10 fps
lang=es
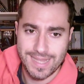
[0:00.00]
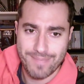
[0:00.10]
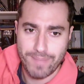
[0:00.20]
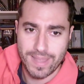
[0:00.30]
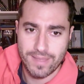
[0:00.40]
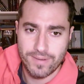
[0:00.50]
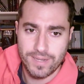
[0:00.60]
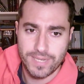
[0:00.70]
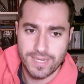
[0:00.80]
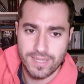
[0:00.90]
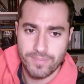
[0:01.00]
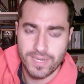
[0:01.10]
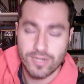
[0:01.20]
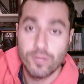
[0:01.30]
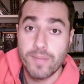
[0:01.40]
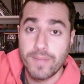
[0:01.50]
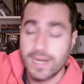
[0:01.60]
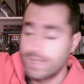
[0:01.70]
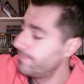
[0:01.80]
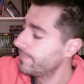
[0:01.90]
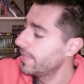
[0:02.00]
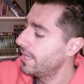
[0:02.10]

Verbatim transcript: espada, ¿vale? Viene, viene como aparte.